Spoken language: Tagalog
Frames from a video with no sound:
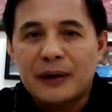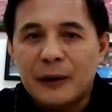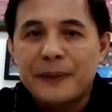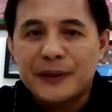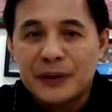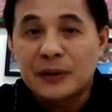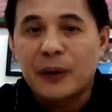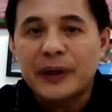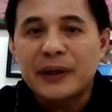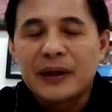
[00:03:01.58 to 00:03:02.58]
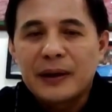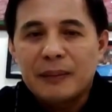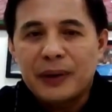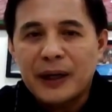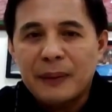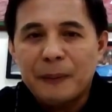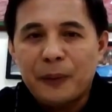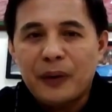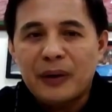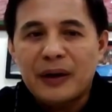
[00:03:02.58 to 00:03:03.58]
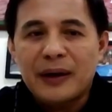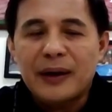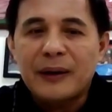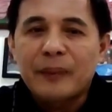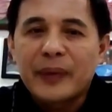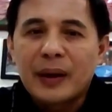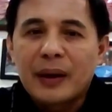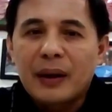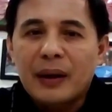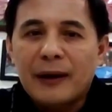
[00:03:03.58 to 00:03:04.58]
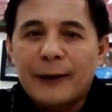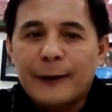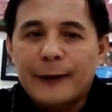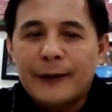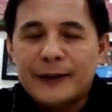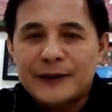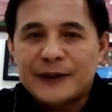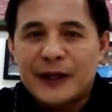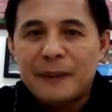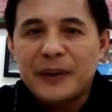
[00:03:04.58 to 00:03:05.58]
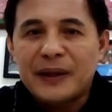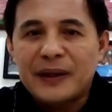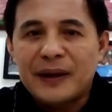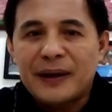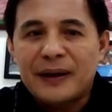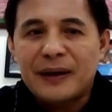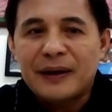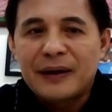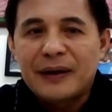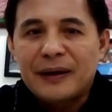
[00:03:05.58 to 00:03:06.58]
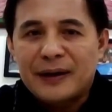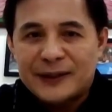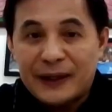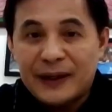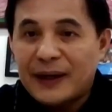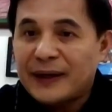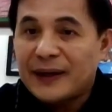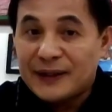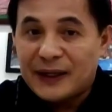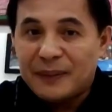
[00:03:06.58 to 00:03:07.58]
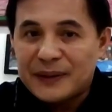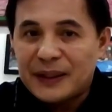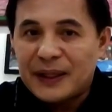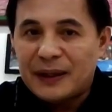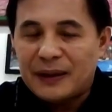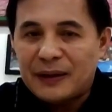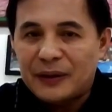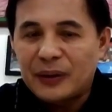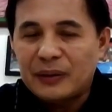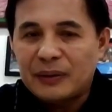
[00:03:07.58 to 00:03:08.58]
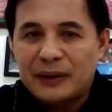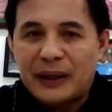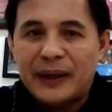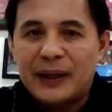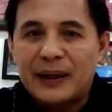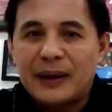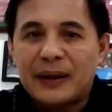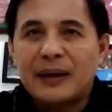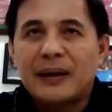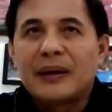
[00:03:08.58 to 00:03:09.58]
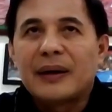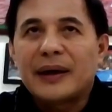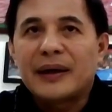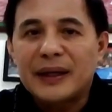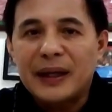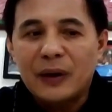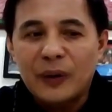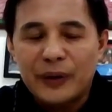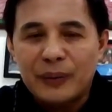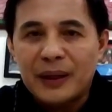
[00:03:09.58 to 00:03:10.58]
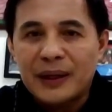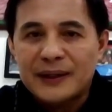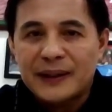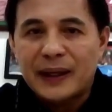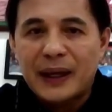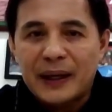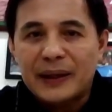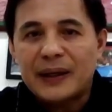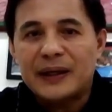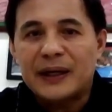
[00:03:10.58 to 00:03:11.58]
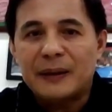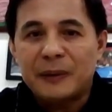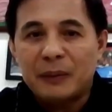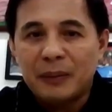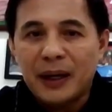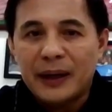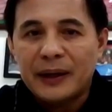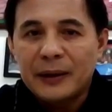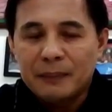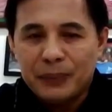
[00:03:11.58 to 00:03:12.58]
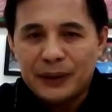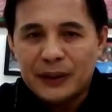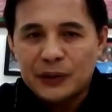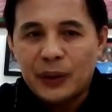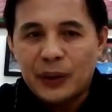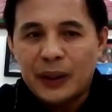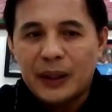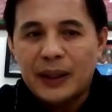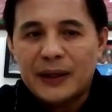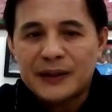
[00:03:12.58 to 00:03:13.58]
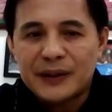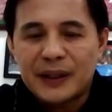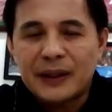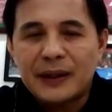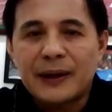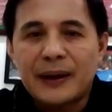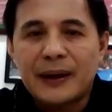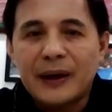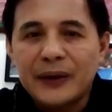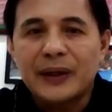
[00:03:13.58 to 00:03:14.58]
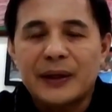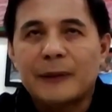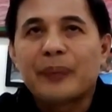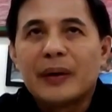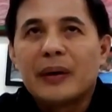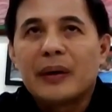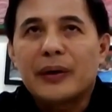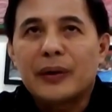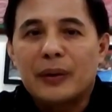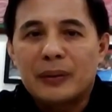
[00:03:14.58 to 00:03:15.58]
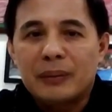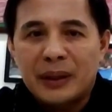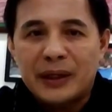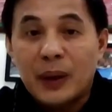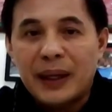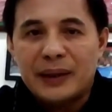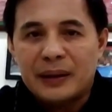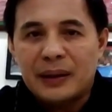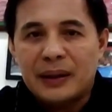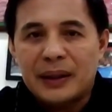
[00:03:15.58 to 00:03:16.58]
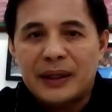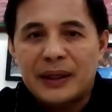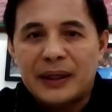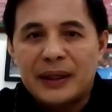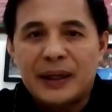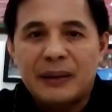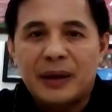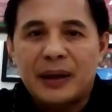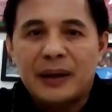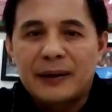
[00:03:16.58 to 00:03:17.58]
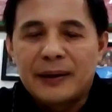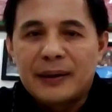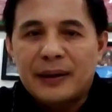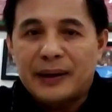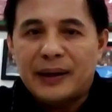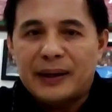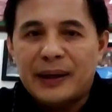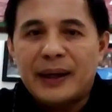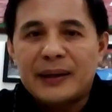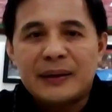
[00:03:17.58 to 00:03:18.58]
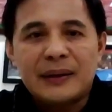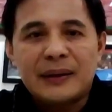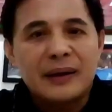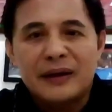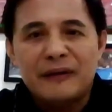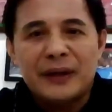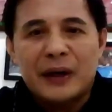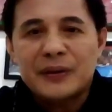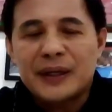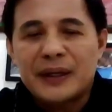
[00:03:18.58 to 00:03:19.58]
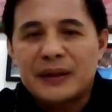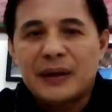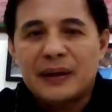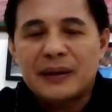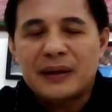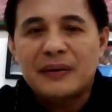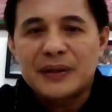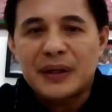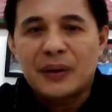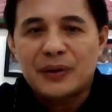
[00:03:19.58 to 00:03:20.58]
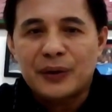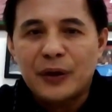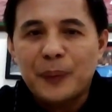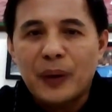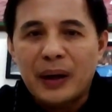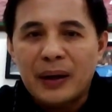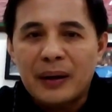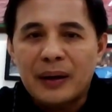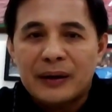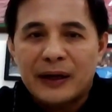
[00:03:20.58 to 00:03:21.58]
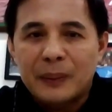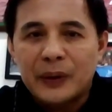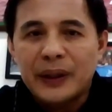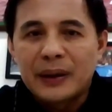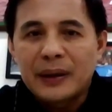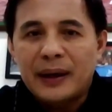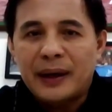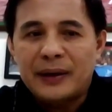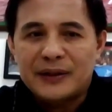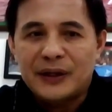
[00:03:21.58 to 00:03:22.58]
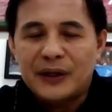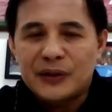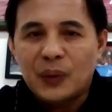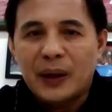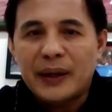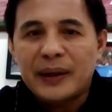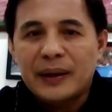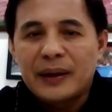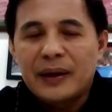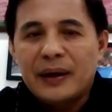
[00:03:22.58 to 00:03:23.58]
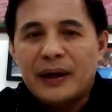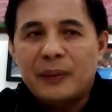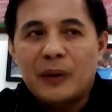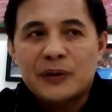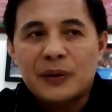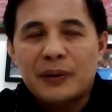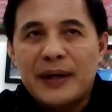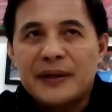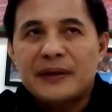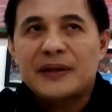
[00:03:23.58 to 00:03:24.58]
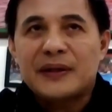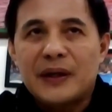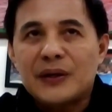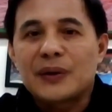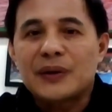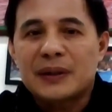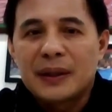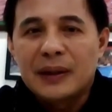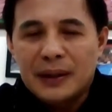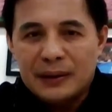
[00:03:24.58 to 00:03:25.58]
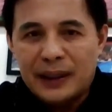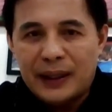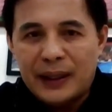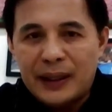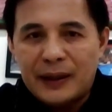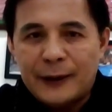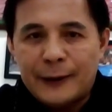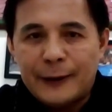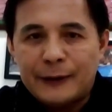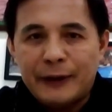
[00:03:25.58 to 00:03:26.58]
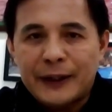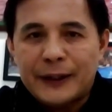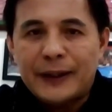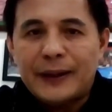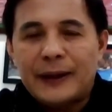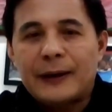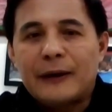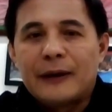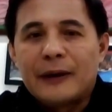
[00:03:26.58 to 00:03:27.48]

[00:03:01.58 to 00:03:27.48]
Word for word: uh, compensation board, marami pong uh, uh, nagsasabi na sana ay nakasama sila, no? Dahil uh, hindi lang ho yung mga nasiraan ng kanilang pamamahay, but as well as the uh, other uh, yung mga nawalan ng kanilang mga ari-arian uh, even outside the, the ground zero. So yun po ang uh, clamor and that's the reason why I'm also raising these issues dahil uh, directly uh,